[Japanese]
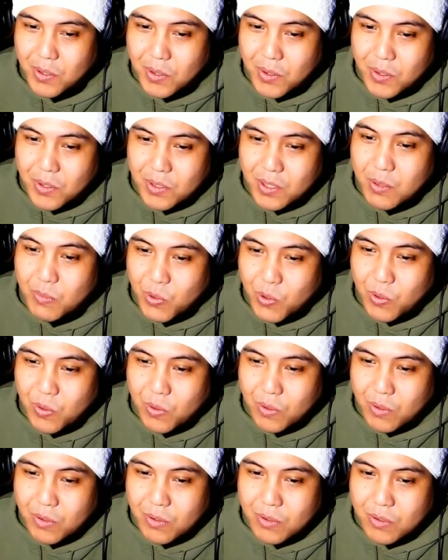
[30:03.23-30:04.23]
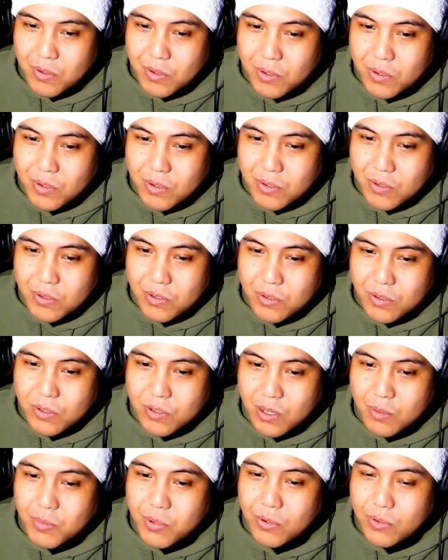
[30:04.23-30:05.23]
でも
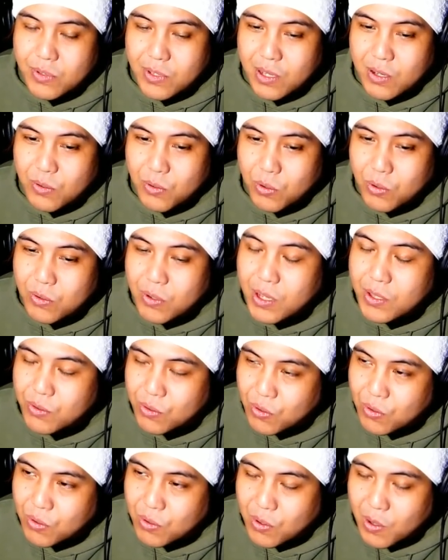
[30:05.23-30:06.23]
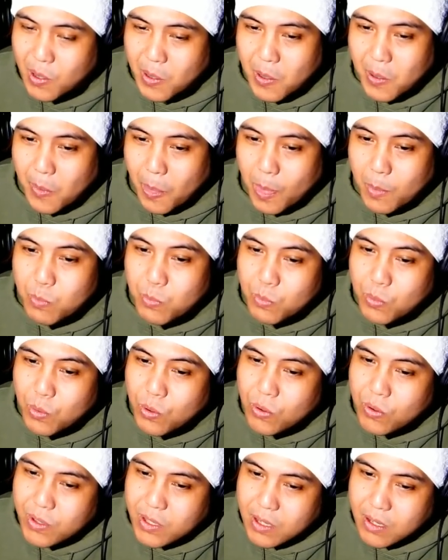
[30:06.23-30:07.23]
三郎さんこの後
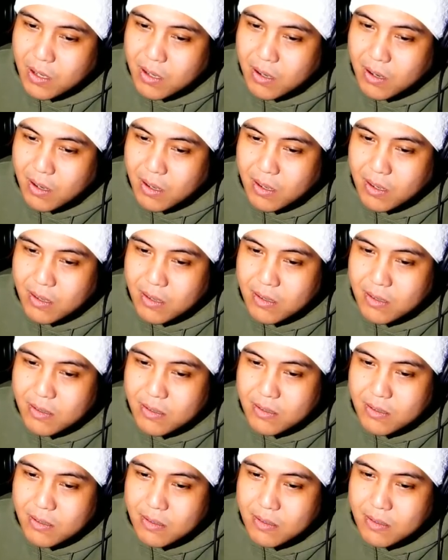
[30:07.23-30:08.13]
もう一回